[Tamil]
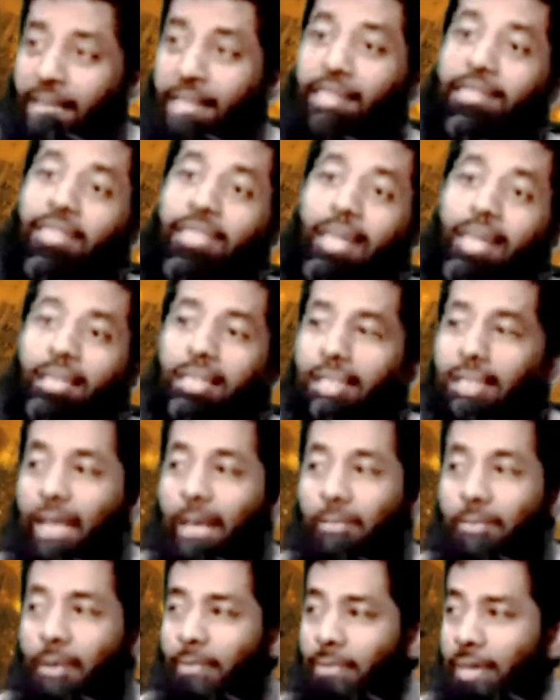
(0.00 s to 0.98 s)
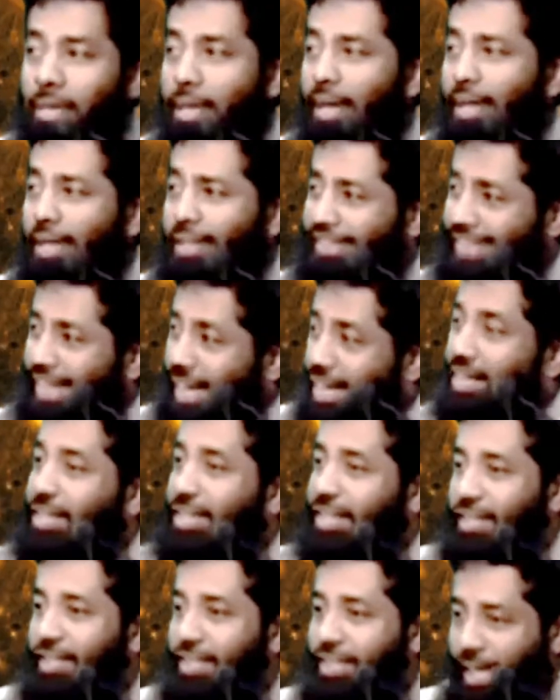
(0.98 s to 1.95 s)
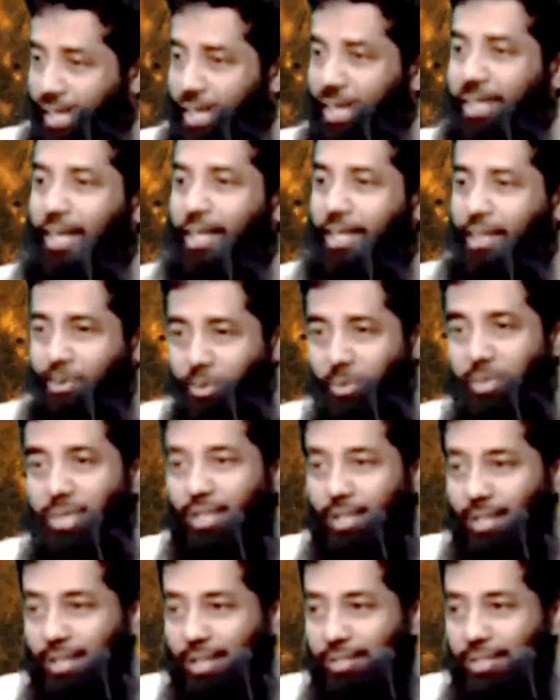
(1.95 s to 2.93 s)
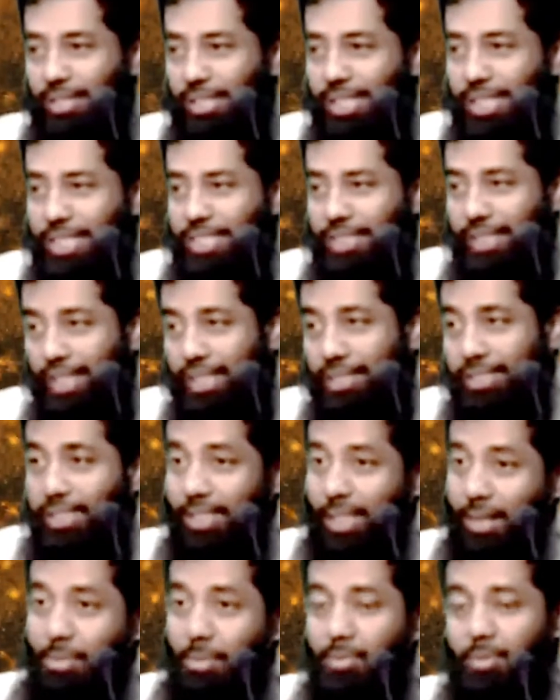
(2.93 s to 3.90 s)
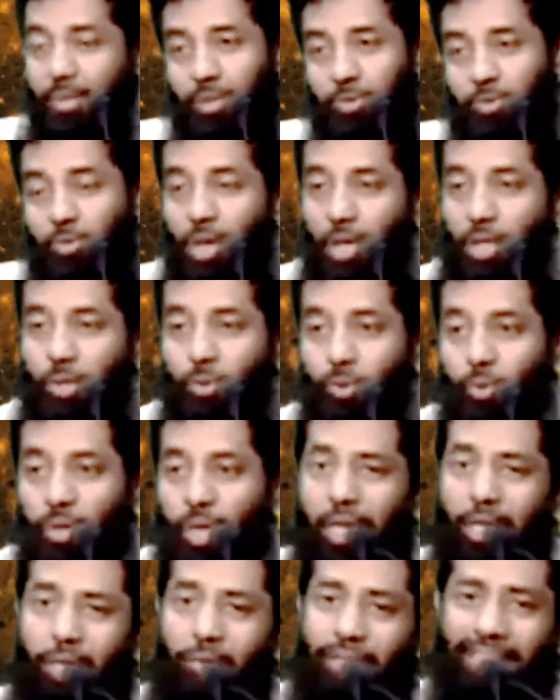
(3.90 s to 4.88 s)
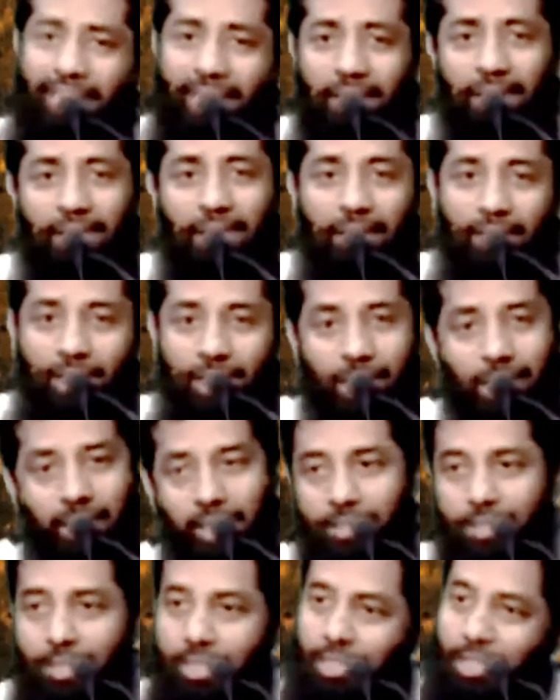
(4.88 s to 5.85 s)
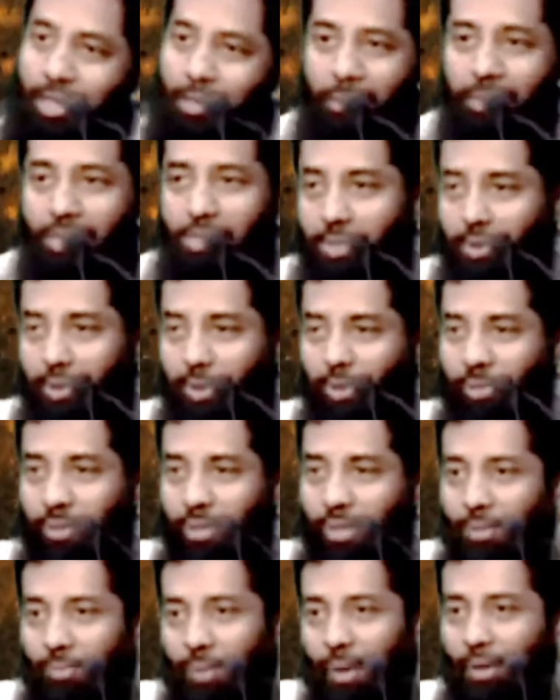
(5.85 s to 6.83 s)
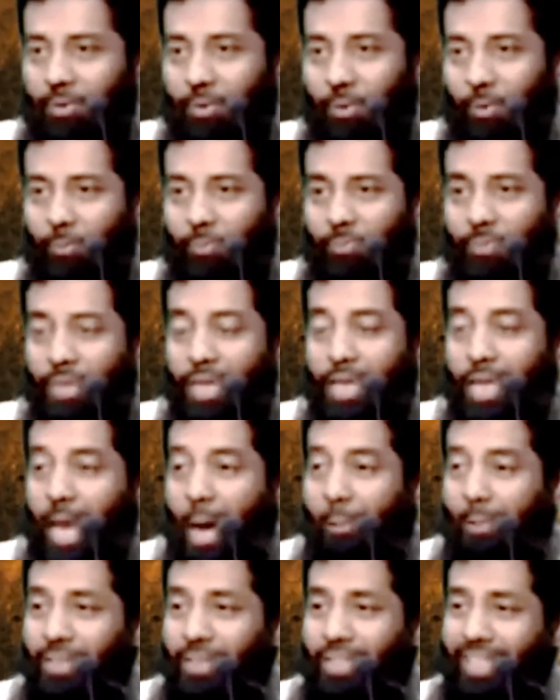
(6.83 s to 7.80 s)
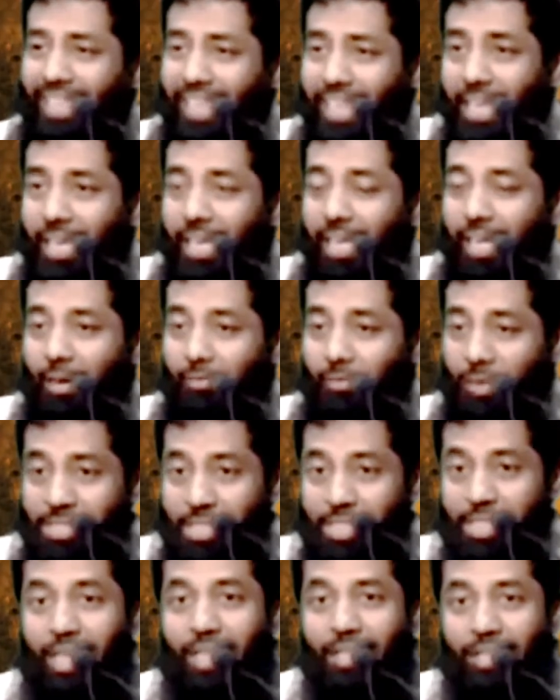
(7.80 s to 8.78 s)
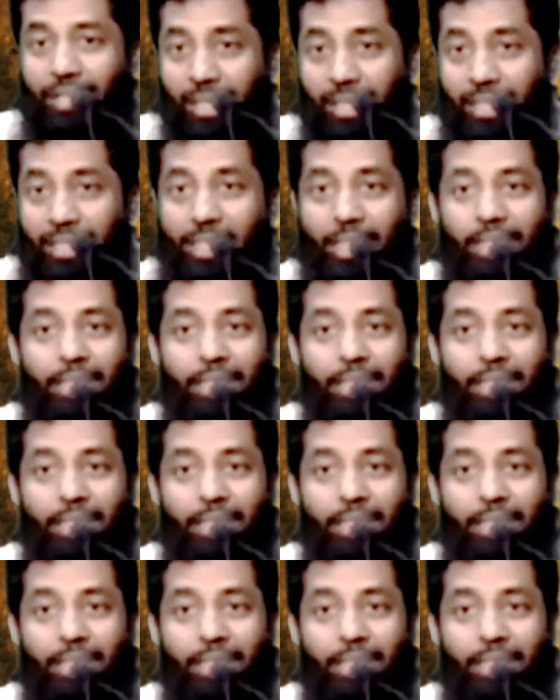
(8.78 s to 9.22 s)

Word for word: எது சிறந்த தர்மம் என்றா தண்ணி கிணறு கட்டி கொடுக்கறதுன்னு சிறந்த தர்மம் என்ற ரசூல் சொன்னாங்க இவங்க கிணறு கட்டினாங்கன்ற செய்தியை நம்ம என்ன செய்கிறோம் பார்க்கிறோம் அப்ப திடீர்னு வசியத்து என்ற